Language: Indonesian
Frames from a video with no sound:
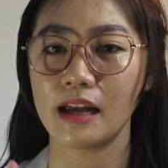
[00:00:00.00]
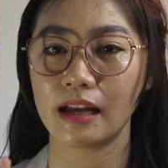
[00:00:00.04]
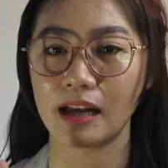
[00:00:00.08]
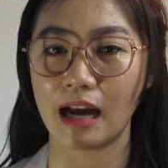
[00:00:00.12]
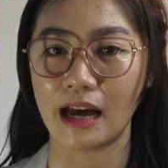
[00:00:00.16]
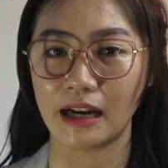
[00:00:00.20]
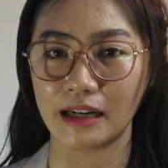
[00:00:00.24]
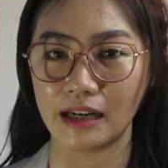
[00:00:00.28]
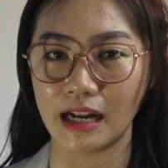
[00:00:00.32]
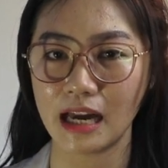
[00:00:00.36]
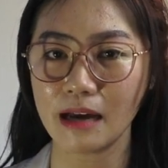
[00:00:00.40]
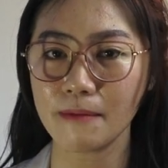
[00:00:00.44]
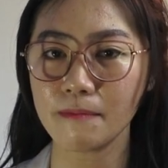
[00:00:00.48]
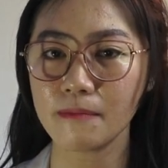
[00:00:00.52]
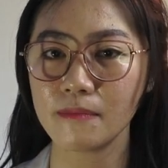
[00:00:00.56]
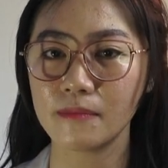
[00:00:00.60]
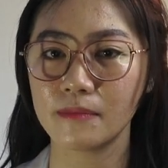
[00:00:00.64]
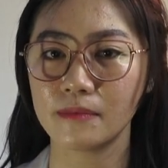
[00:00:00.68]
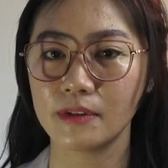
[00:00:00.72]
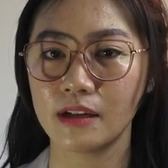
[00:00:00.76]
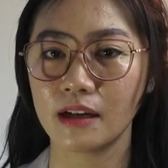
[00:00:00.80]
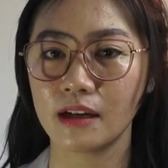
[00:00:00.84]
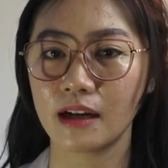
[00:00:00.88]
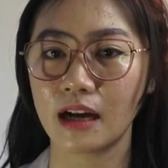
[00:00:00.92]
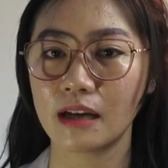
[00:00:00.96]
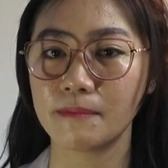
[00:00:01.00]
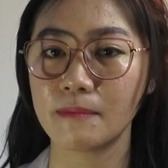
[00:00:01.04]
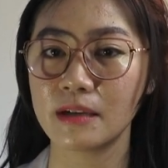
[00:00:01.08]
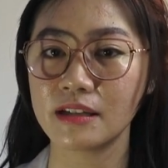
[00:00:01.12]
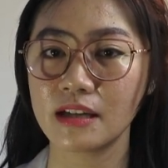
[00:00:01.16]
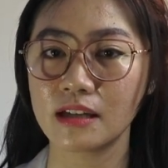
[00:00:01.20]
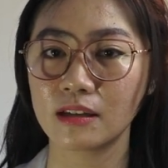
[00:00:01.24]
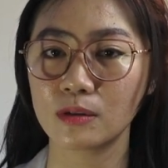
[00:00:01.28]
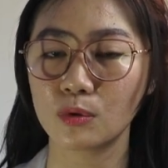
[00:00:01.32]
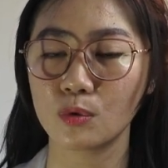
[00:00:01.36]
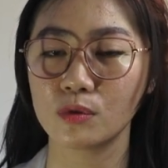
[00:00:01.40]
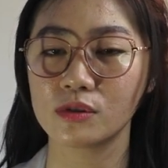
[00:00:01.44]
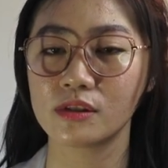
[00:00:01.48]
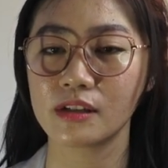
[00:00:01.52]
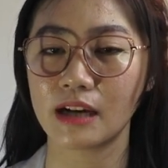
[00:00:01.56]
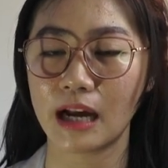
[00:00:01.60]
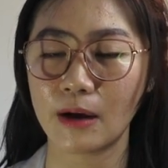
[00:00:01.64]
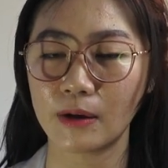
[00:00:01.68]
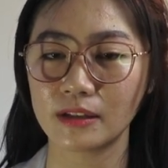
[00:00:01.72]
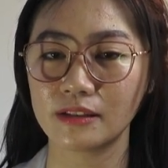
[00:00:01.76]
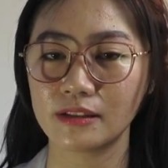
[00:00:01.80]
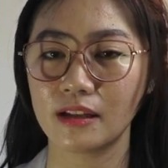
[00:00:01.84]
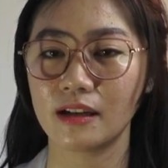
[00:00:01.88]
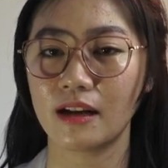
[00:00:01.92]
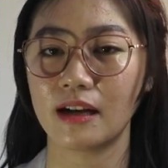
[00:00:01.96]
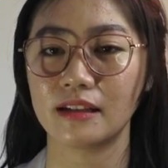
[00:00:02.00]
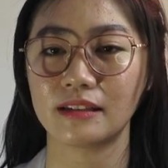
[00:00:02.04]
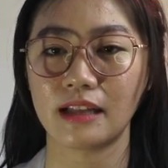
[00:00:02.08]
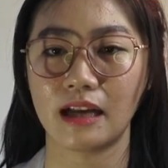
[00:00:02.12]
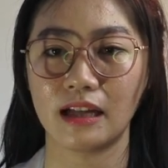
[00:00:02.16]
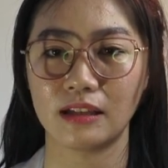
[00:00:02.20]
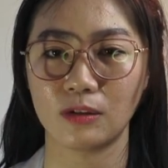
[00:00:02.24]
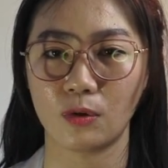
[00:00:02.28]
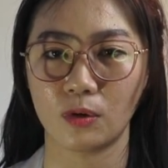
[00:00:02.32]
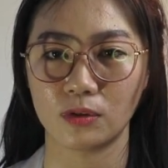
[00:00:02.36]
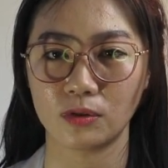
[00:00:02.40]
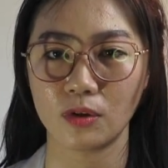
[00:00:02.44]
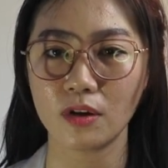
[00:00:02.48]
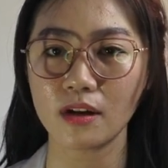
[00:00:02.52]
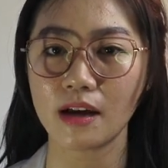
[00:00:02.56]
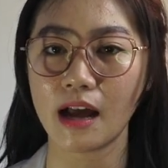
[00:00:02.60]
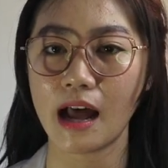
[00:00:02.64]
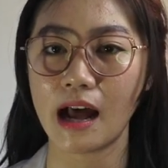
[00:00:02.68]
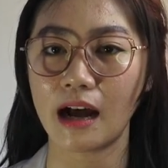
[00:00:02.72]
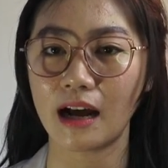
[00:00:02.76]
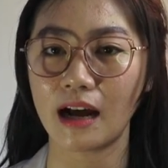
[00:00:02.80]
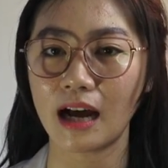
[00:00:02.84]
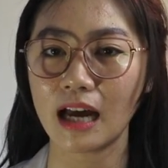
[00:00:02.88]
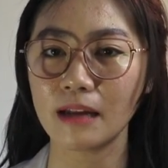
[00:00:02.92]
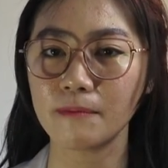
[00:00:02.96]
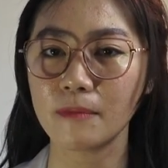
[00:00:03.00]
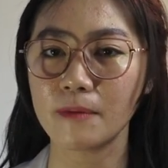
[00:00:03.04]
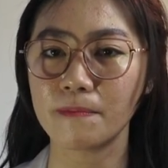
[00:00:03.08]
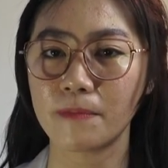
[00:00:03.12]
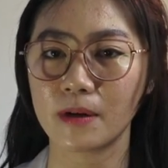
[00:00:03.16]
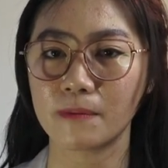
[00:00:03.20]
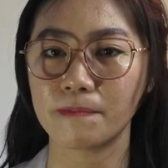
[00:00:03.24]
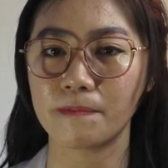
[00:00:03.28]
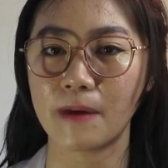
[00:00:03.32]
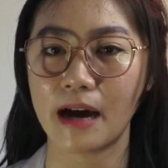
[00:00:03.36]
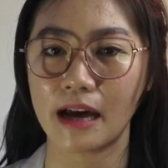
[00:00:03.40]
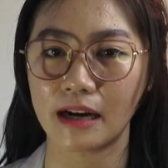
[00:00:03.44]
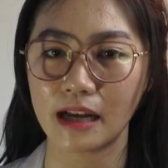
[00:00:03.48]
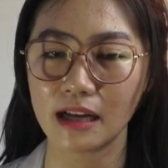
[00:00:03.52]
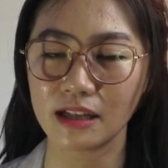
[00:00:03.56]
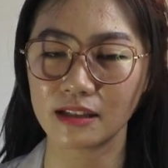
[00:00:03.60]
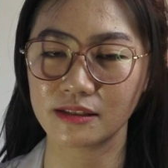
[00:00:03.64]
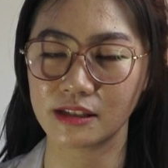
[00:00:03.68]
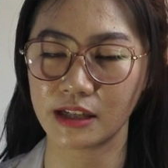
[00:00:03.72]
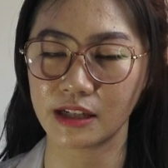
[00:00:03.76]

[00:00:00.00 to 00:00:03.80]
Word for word: Karena dengan menyentuh jerawat dengan tangan kotor akan memperparah